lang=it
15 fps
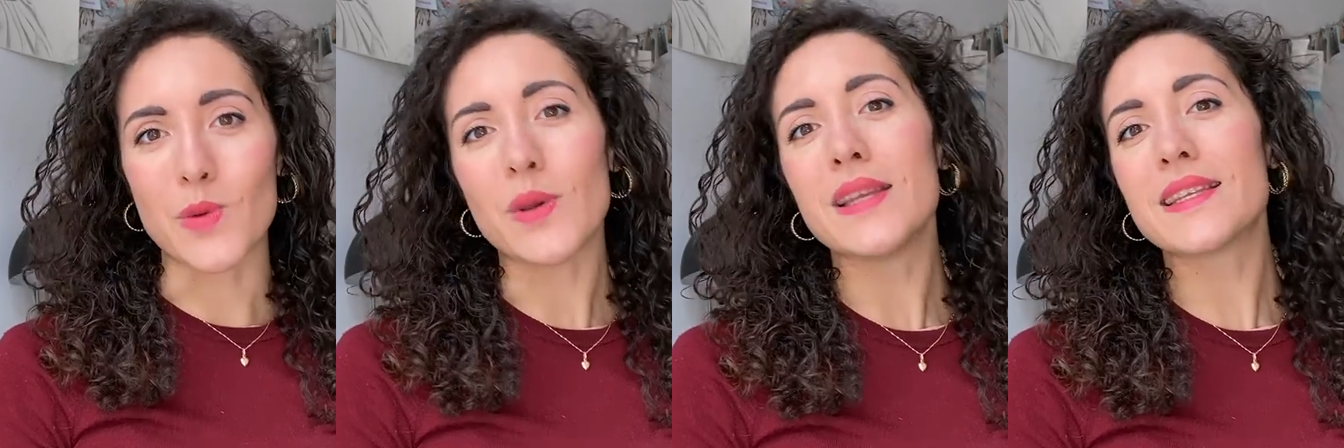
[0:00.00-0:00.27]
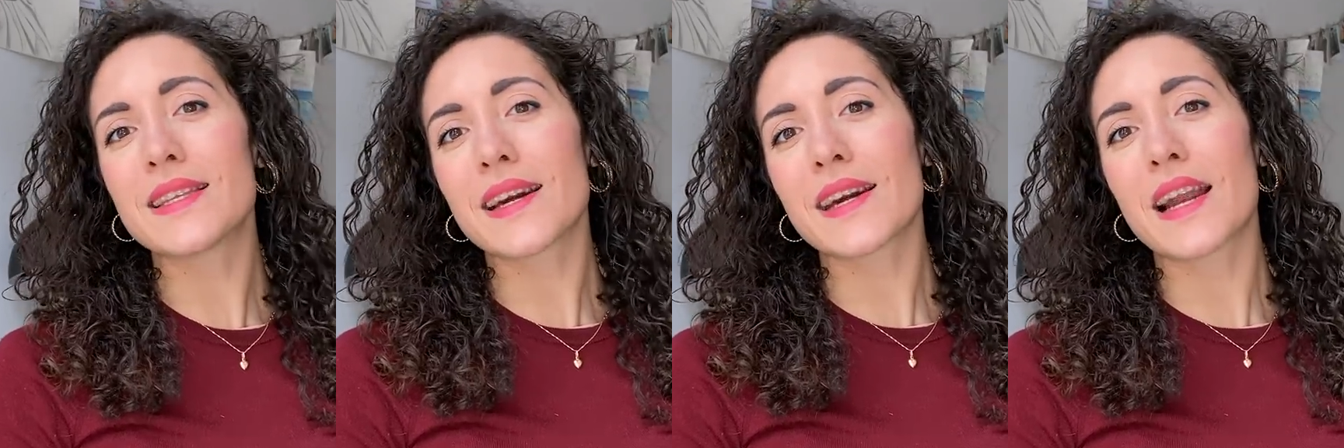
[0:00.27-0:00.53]

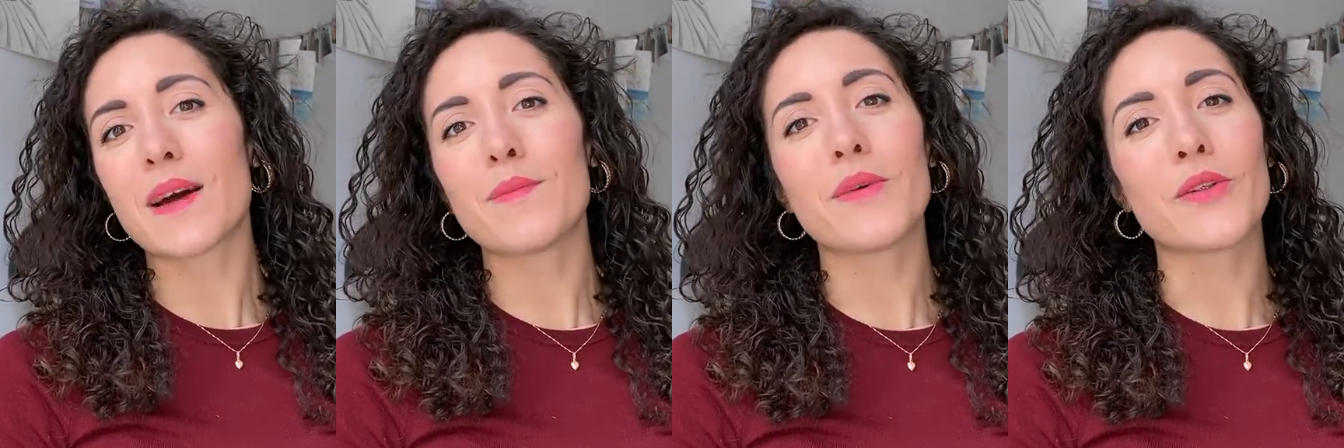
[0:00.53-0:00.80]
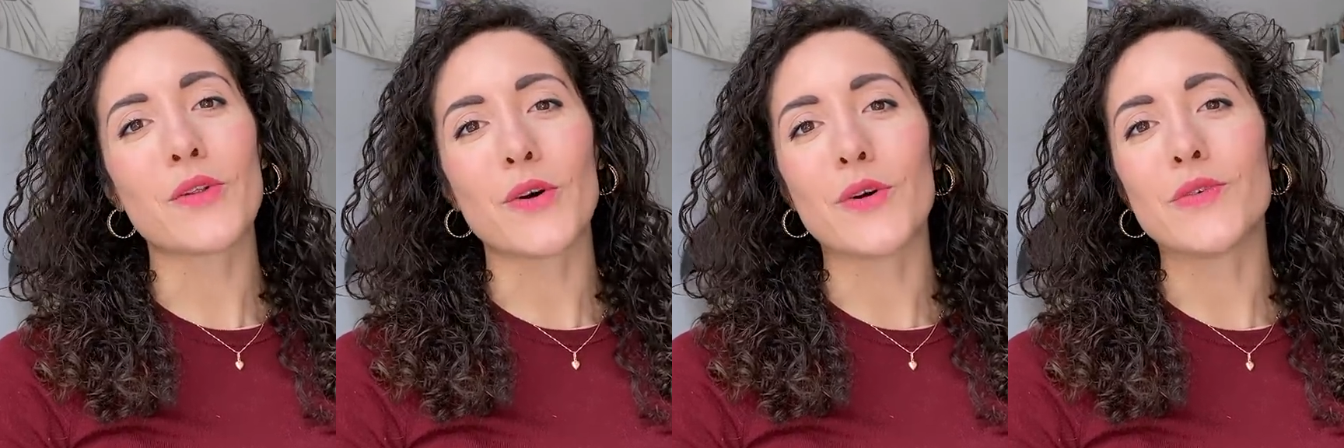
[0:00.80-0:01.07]

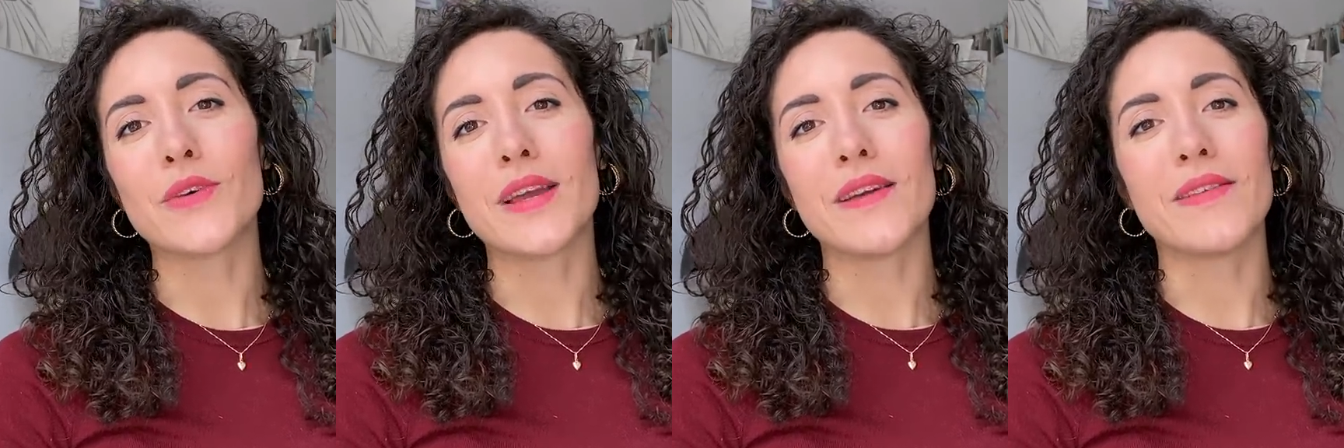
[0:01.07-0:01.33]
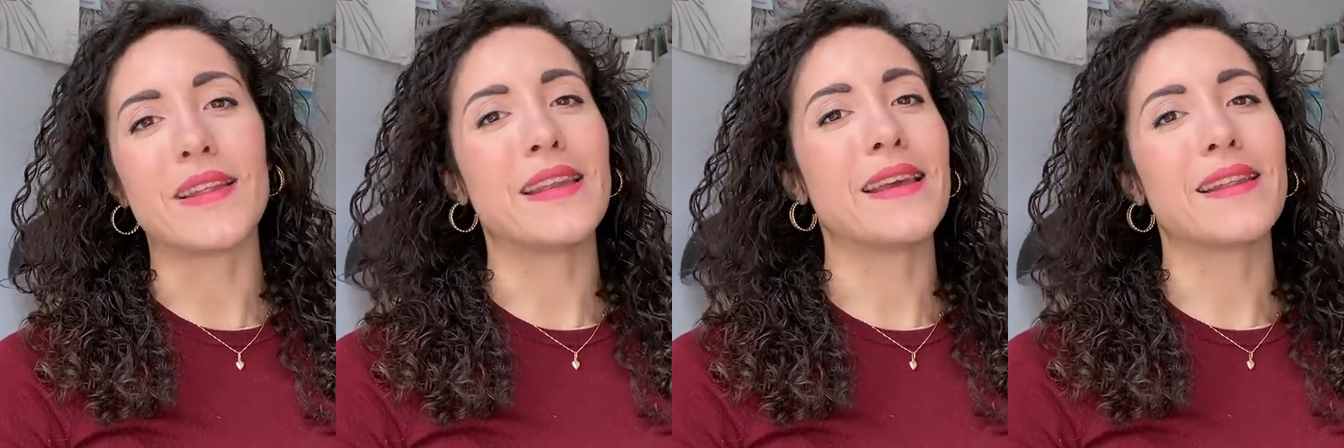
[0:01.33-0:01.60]
Instagram
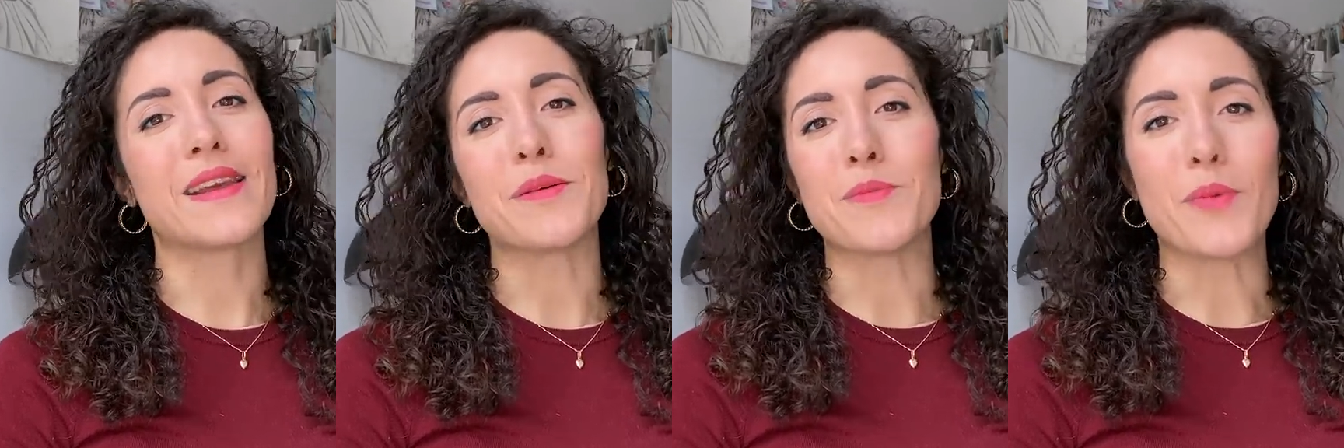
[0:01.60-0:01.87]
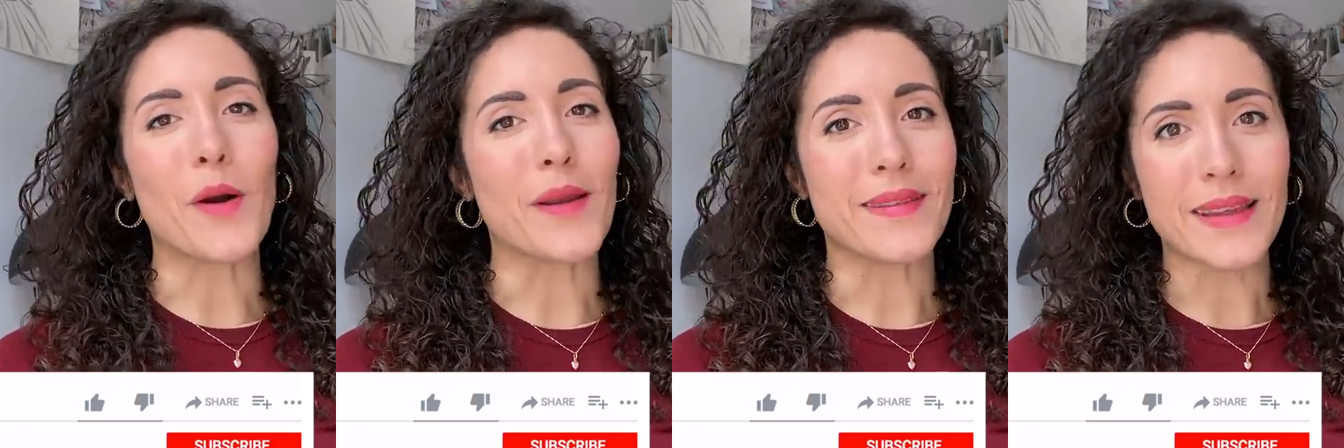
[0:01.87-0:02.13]
dove vedete
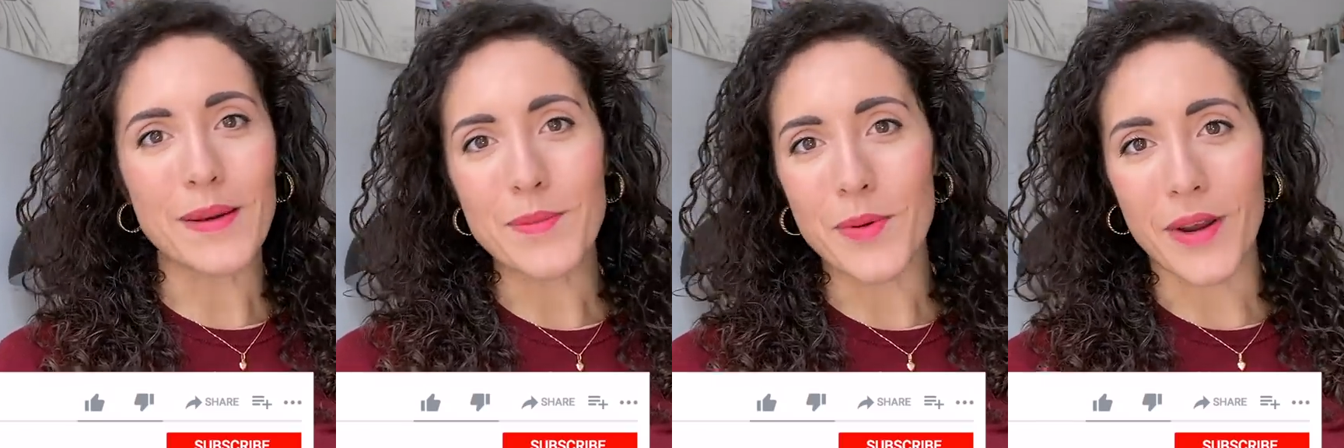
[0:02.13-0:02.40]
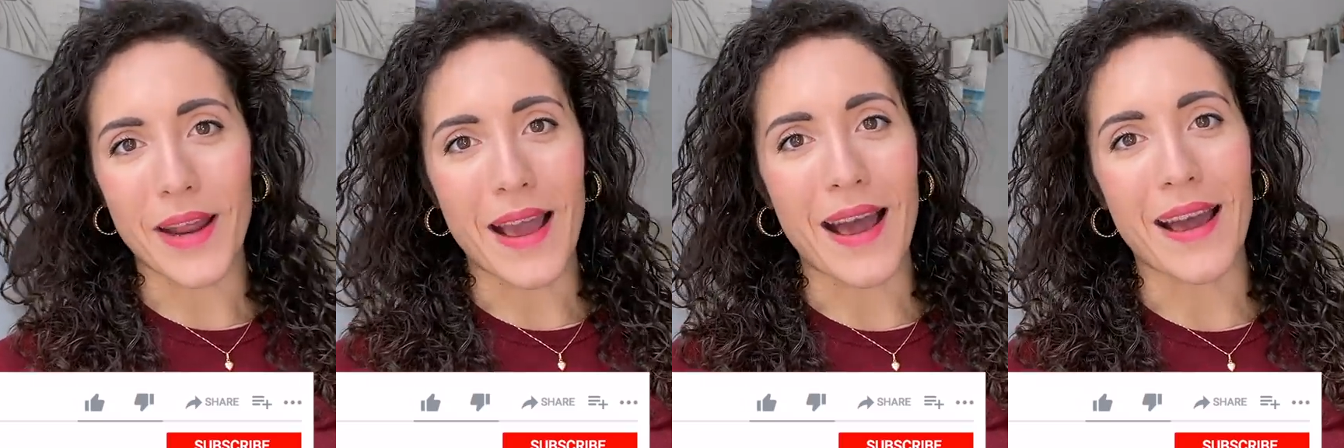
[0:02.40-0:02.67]
un po' in
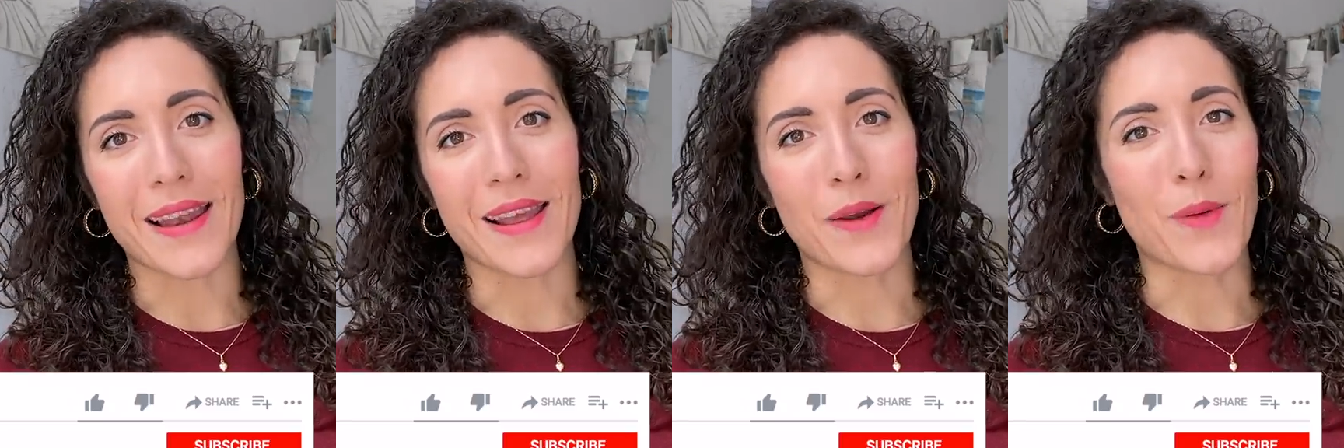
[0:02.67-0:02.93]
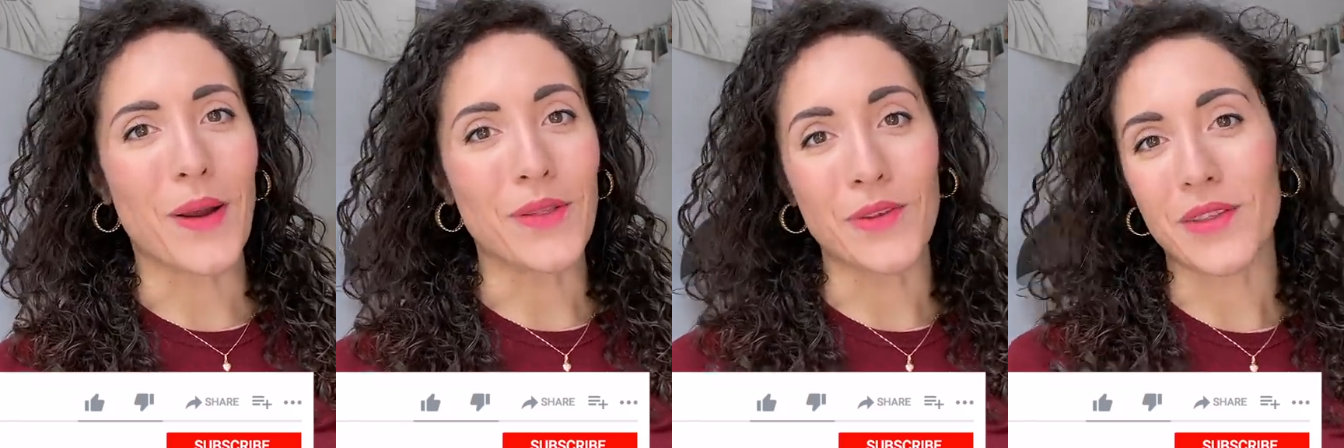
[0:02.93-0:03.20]
tempo
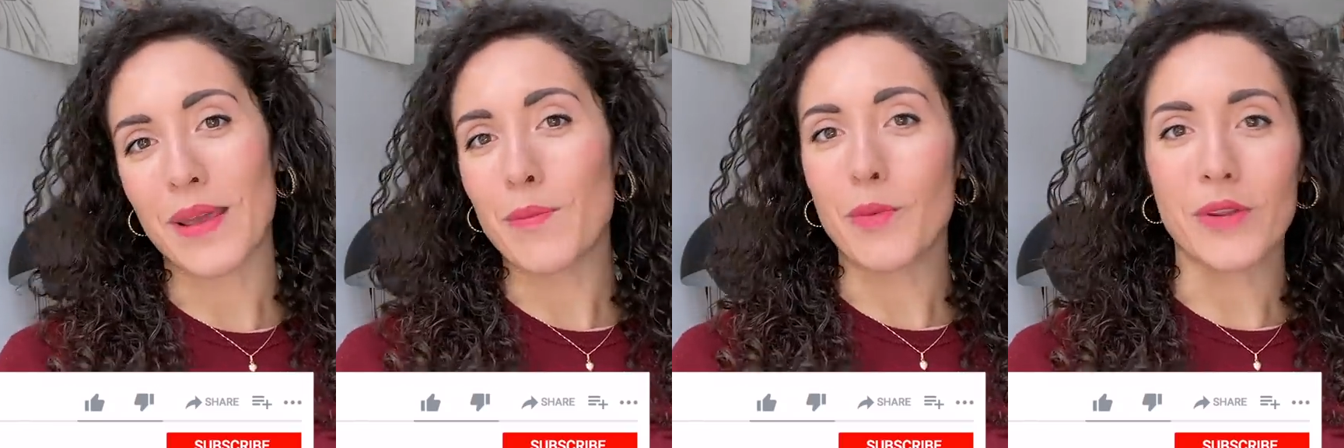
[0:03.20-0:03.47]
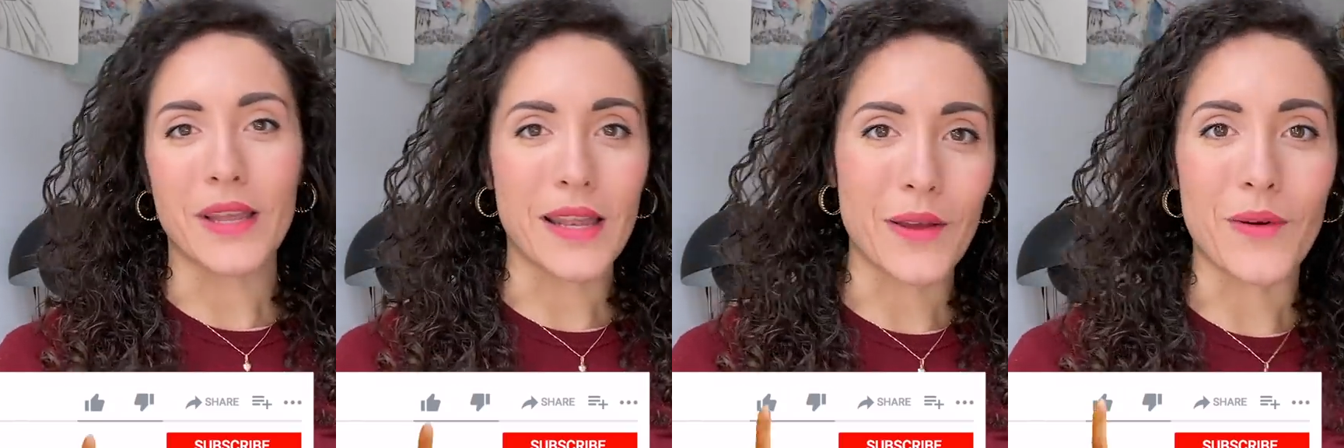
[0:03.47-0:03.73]
reale quanto
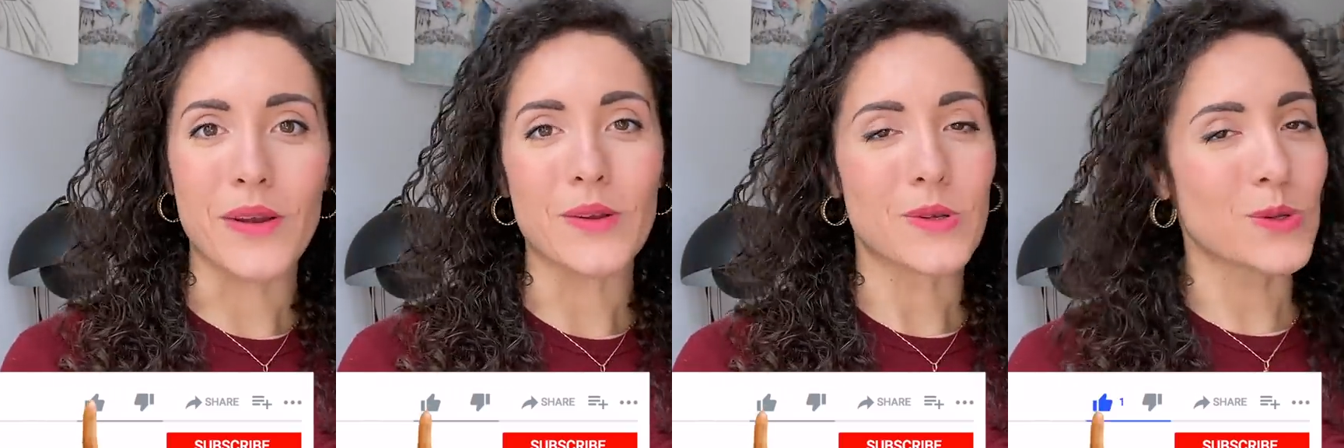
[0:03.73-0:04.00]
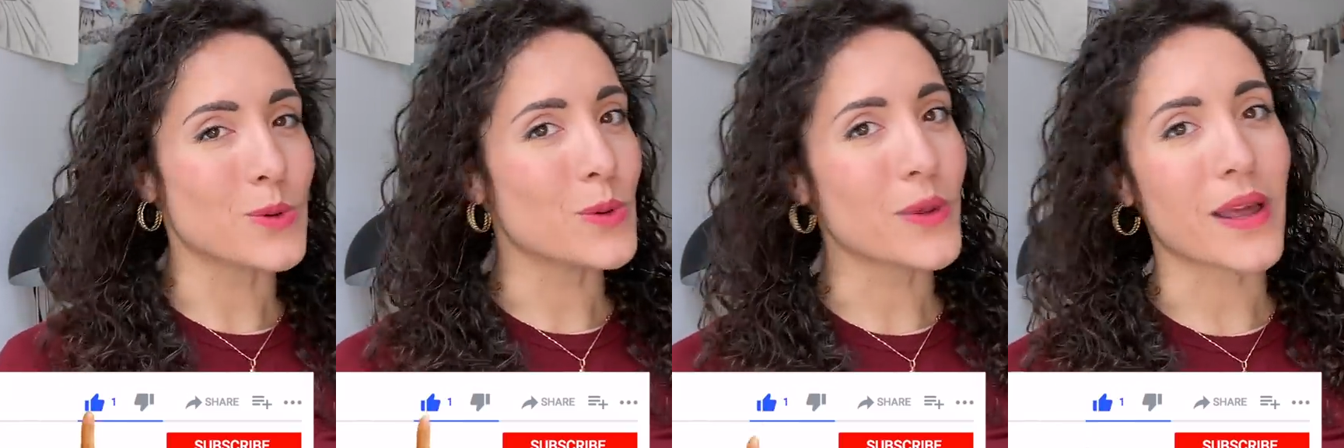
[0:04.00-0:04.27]
tempo dedico allo
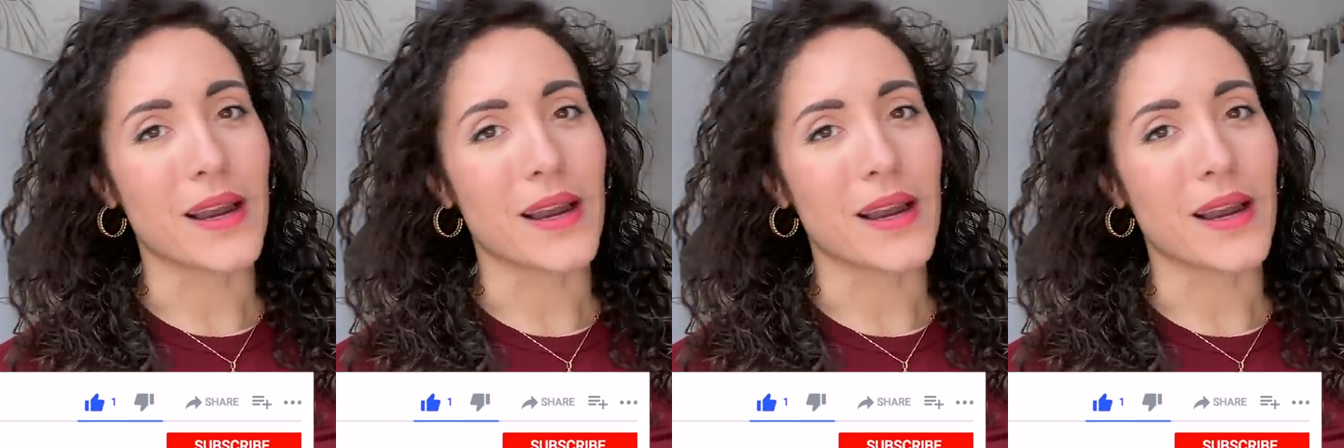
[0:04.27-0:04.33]
studio, alla